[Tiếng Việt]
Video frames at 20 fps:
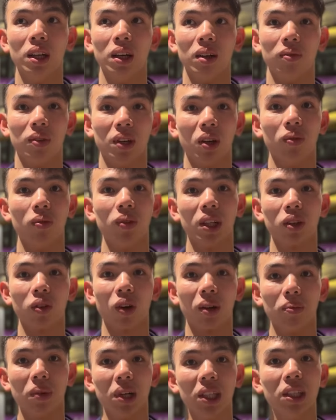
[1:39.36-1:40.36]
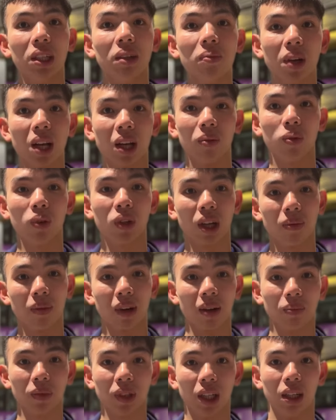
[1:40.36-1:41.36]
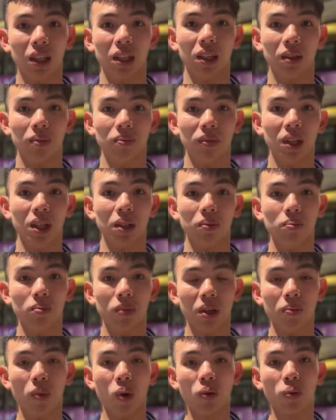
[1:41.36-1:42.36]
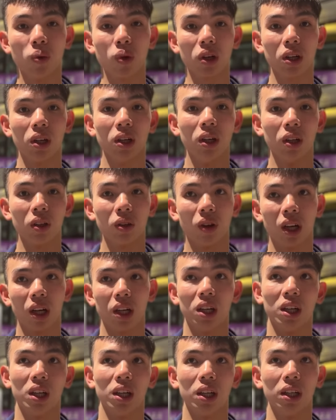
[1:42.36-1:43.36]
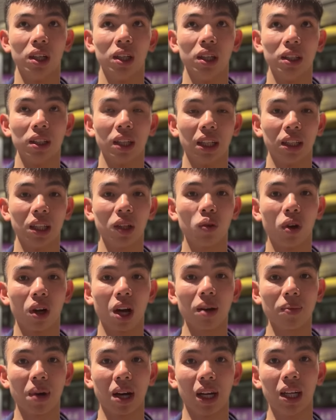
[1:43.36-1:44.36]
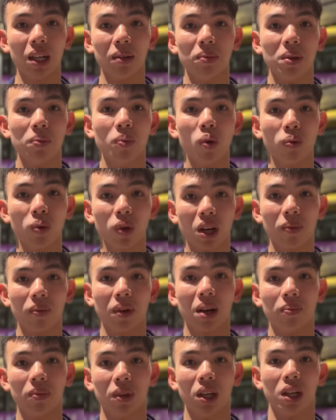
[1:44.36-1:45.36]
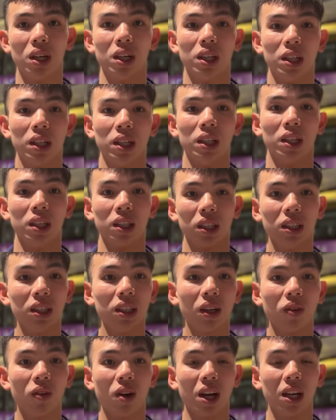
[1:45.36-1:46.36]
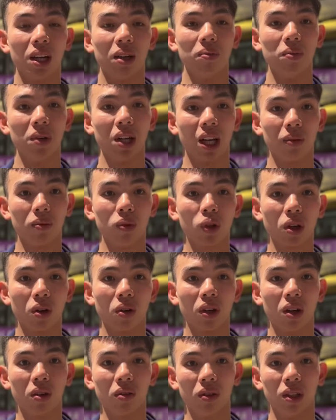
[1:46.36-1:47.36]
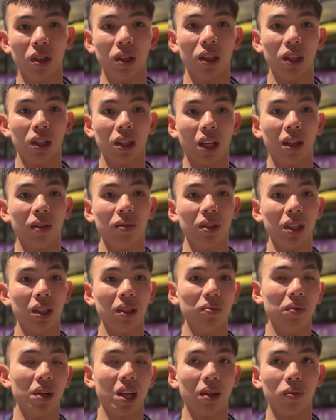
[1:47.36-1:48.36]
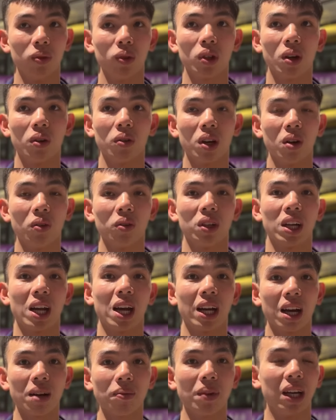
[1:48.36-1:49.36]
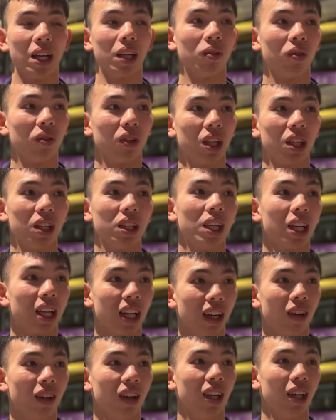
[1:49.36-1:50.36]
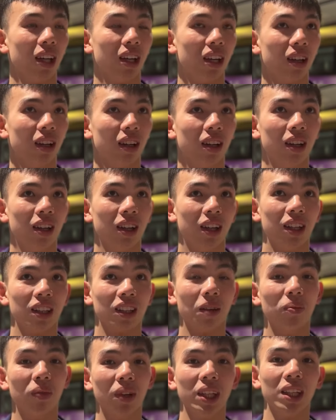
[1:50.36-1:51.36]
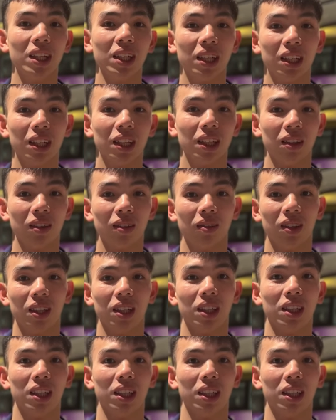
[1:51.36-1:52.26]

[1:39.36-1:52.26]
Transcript: vận động viên toàn bơi dưới 15 phút 55 thôi 10, 14 phút toàn là thành tích của các bạn ấy là 14 phút 55 ạ chứ không ai là 15 phút 00 tại vì 15 phút 00 ra các bạn ấy cũng rất rất là gọi là tâm lý à,